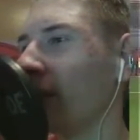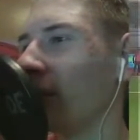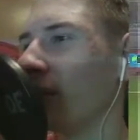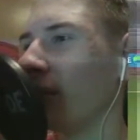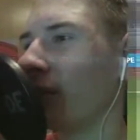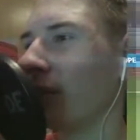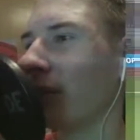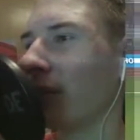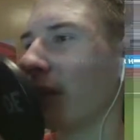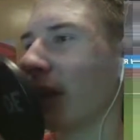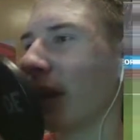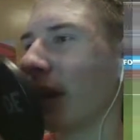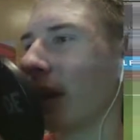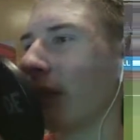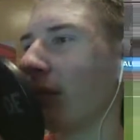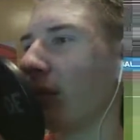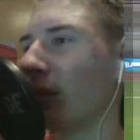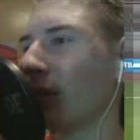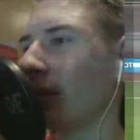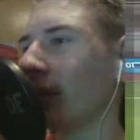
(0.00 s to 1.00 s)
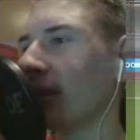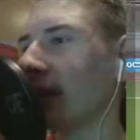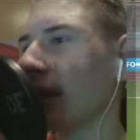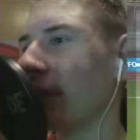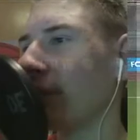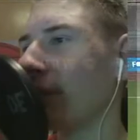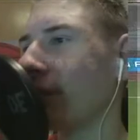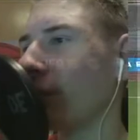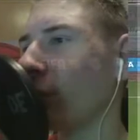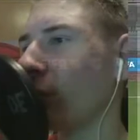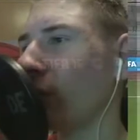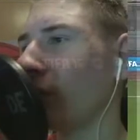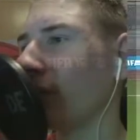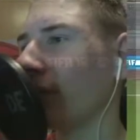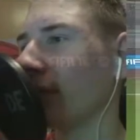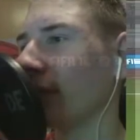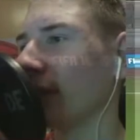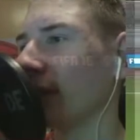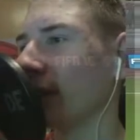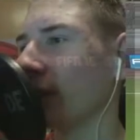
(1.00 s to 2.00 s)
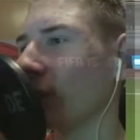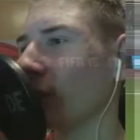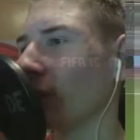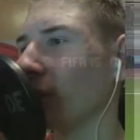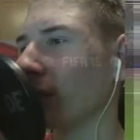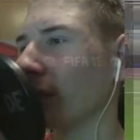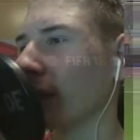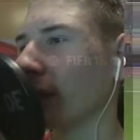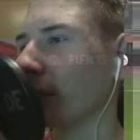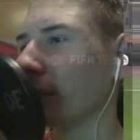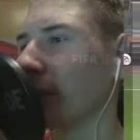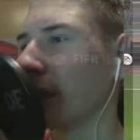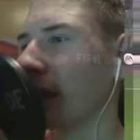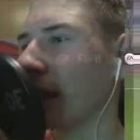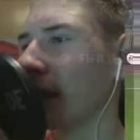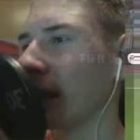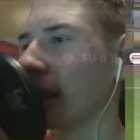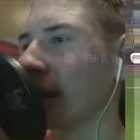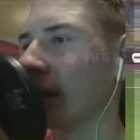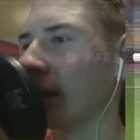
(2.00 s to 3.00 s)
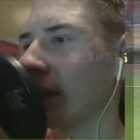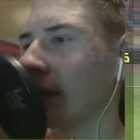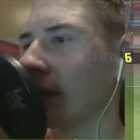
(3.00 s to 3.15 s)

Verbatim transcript: Und von daher würde ich sagen, versuchen wir es jetzt doch direkt mal.